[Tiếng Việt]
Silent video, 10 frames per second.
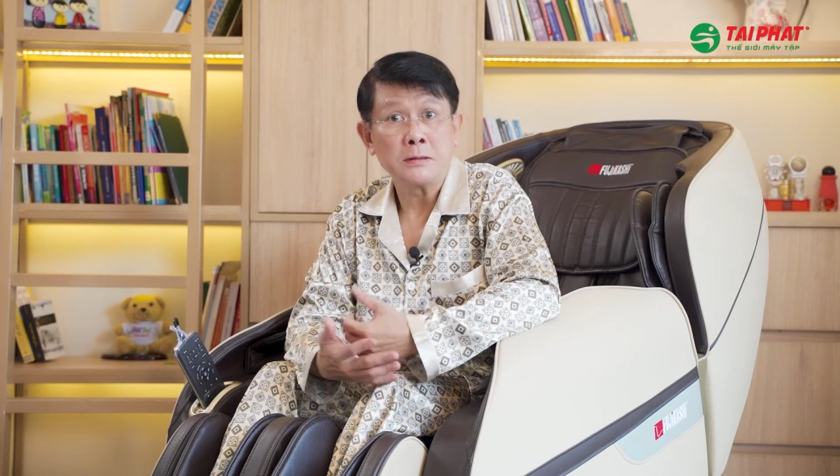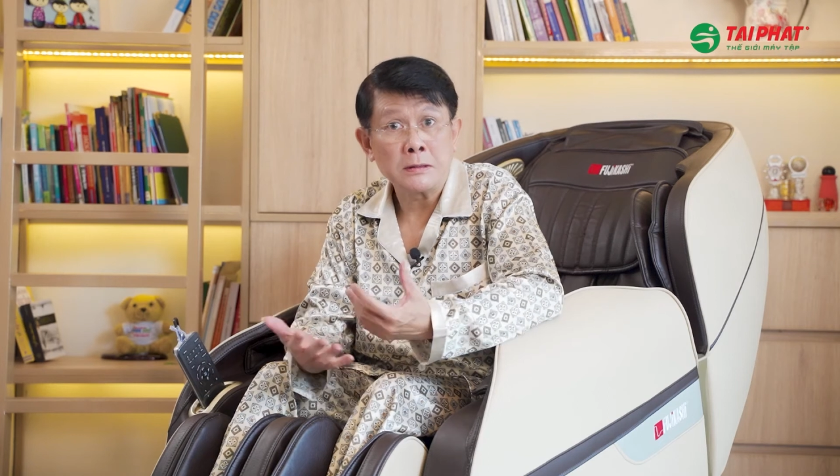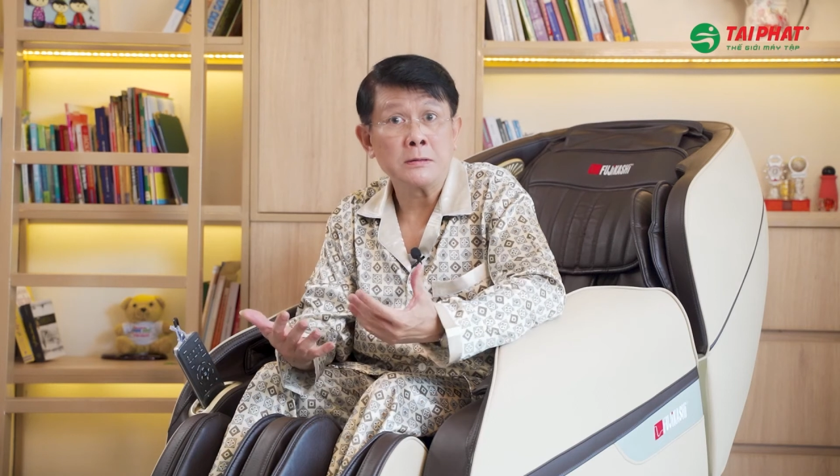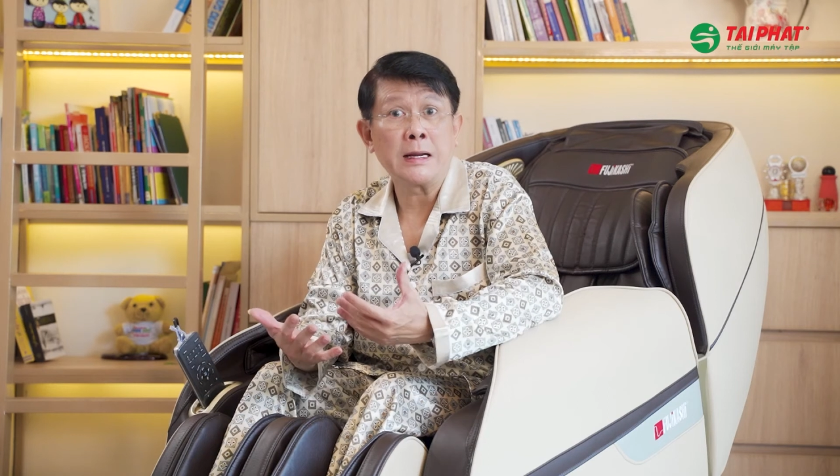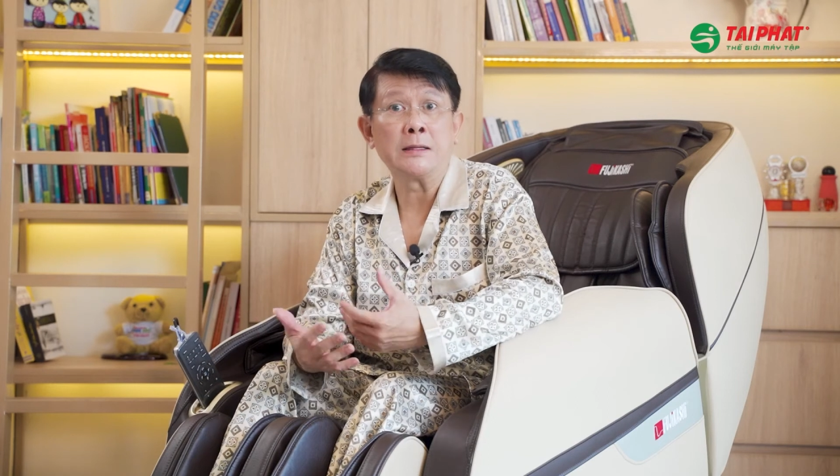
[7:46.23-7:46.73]

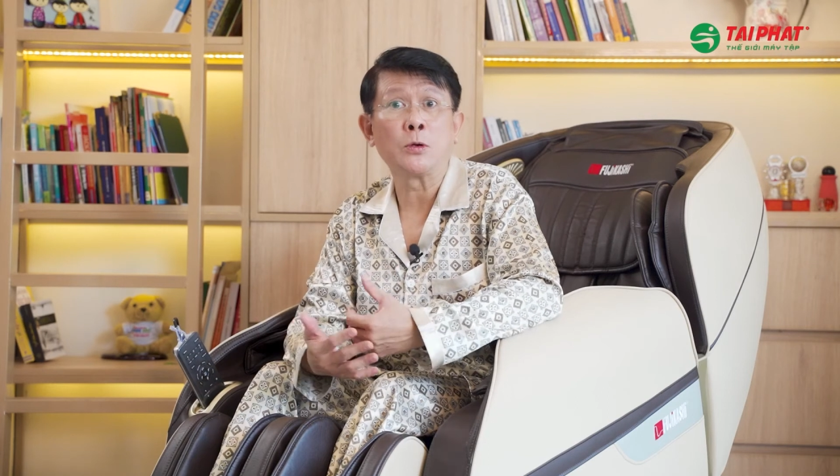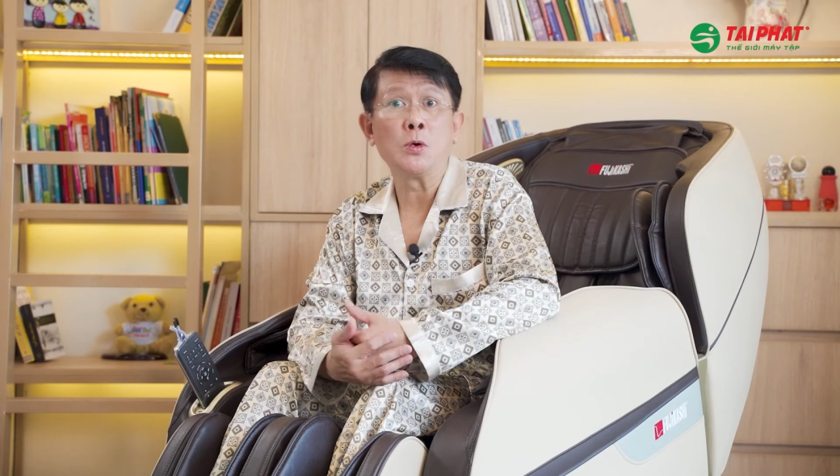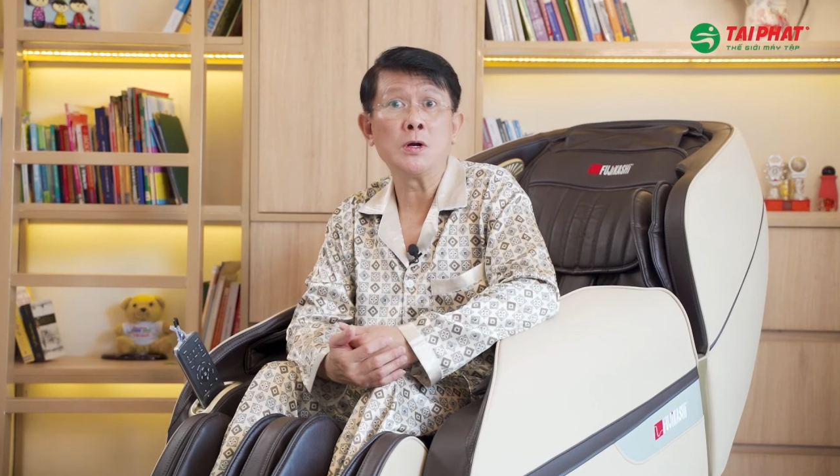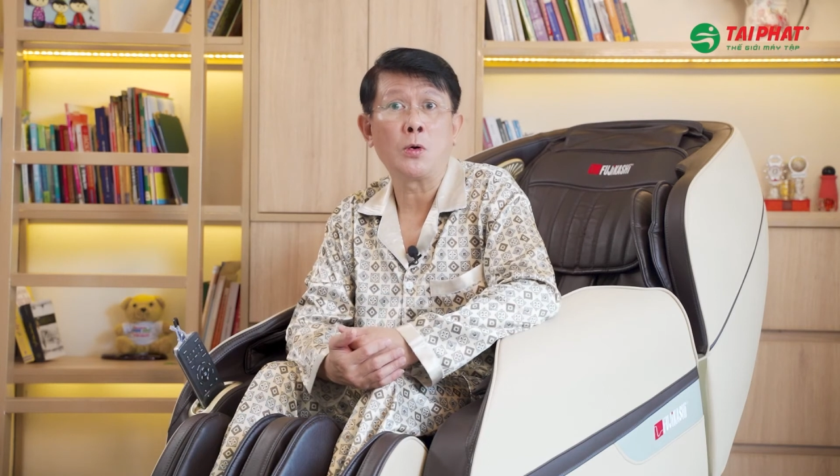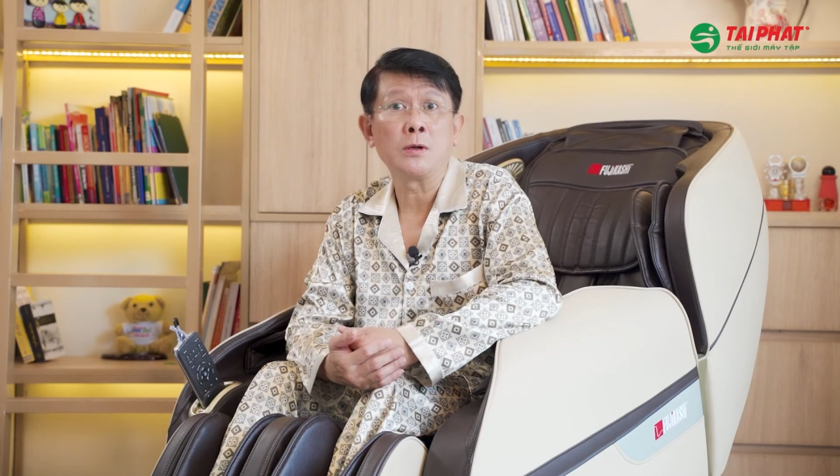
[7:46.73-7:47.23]
từng này
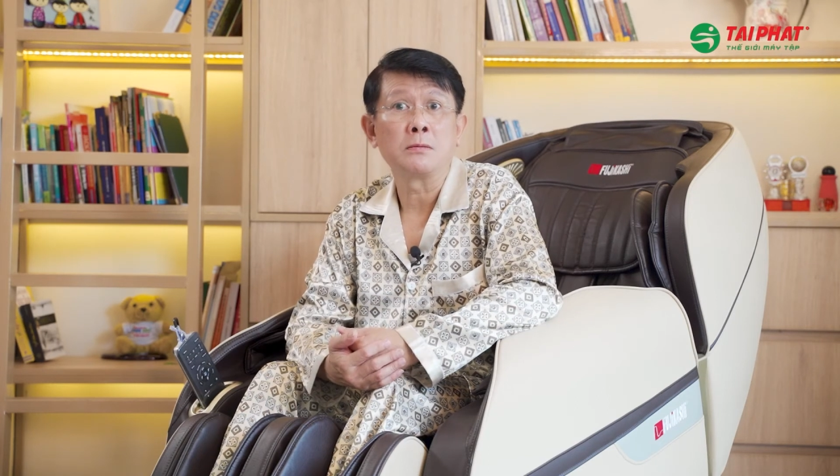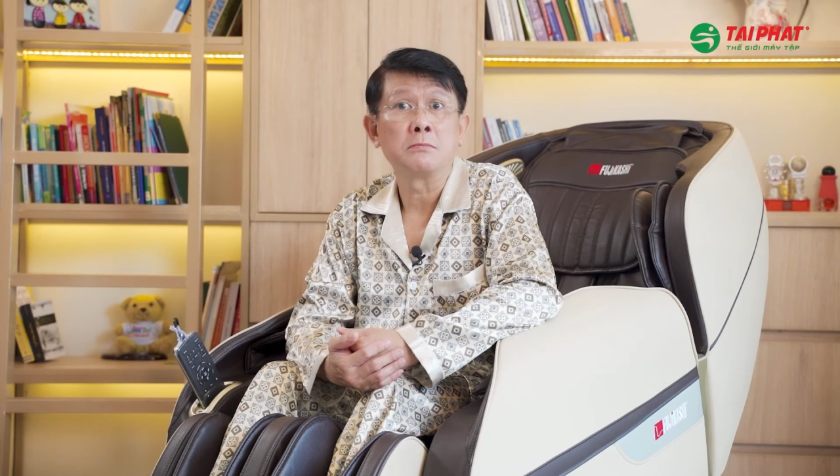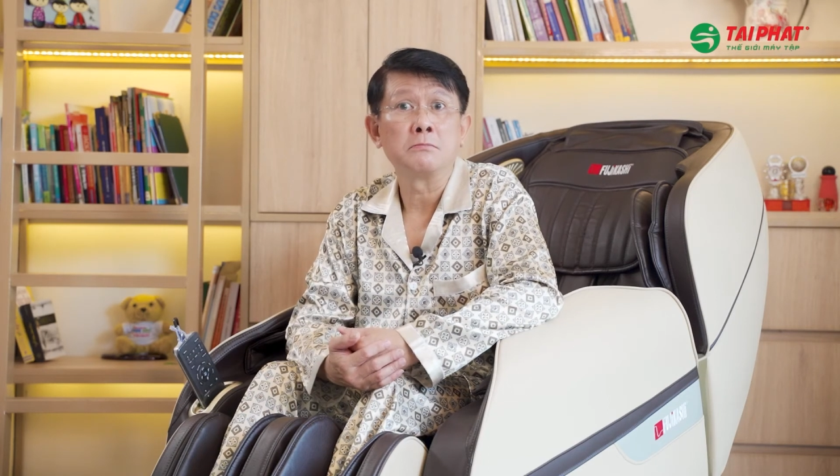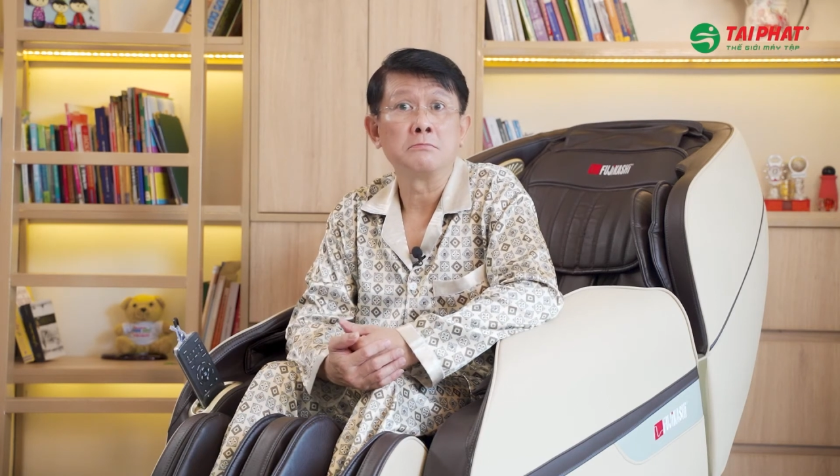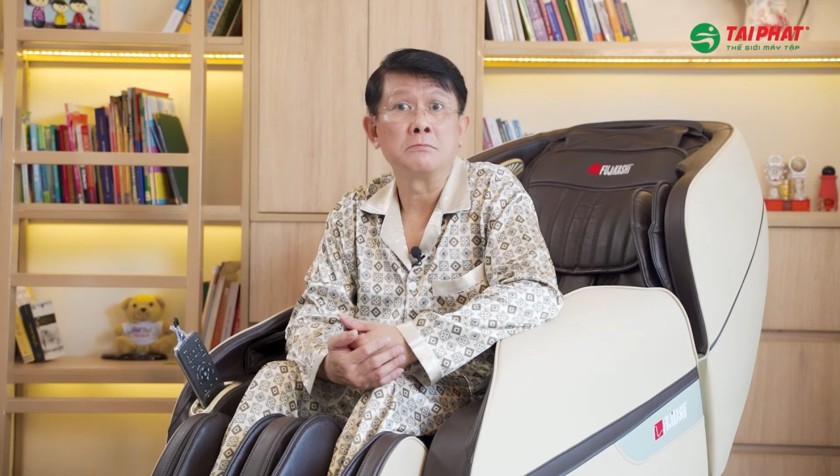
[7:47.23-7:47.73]
tuổi rồi
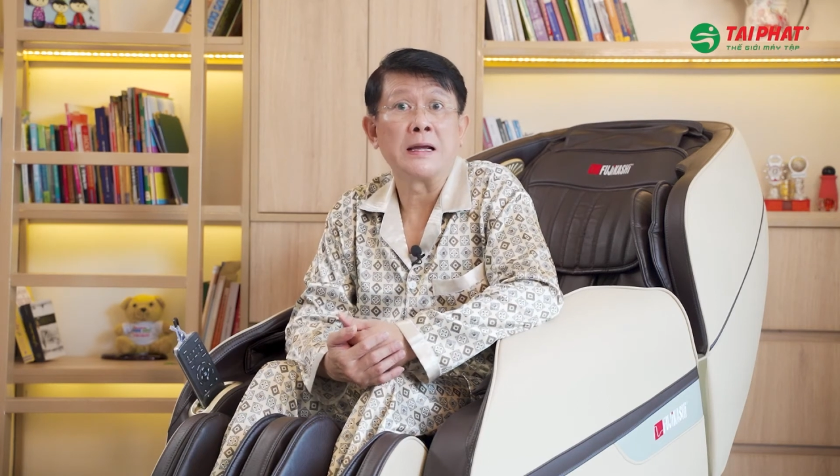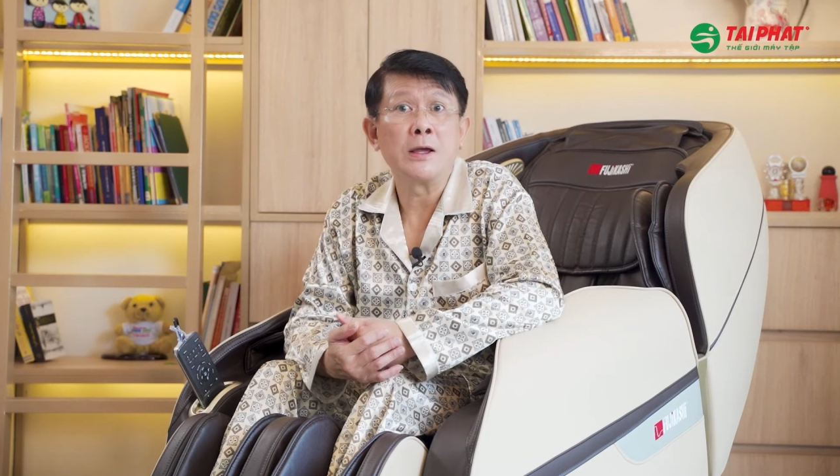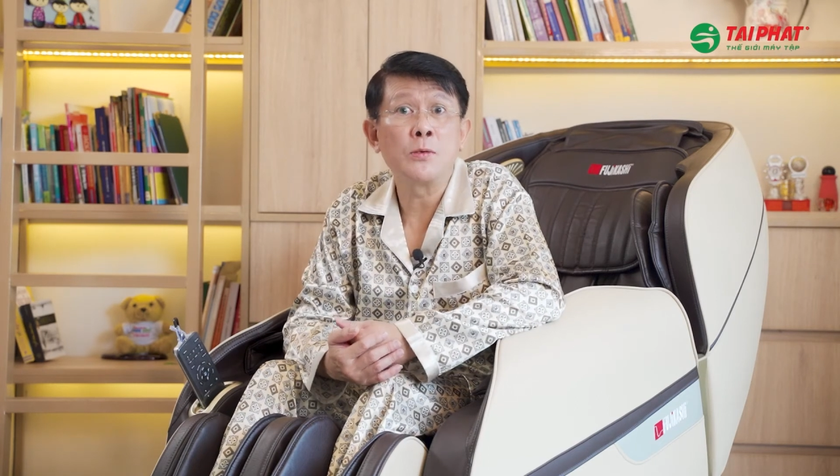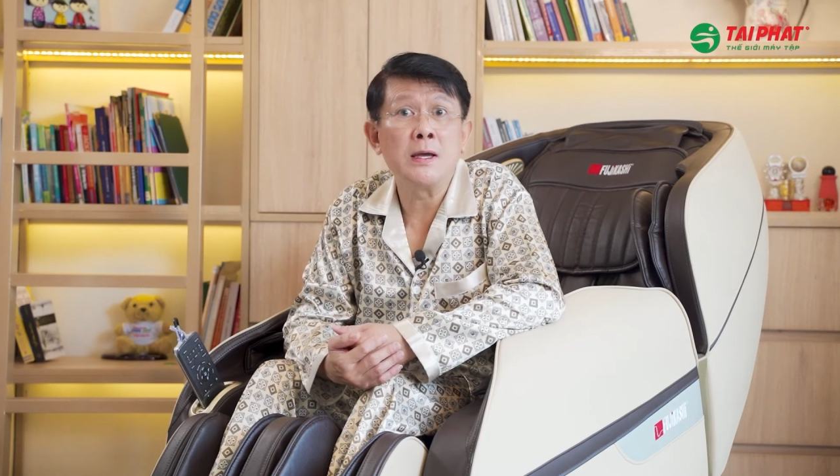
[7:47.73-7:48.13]
mà nhiều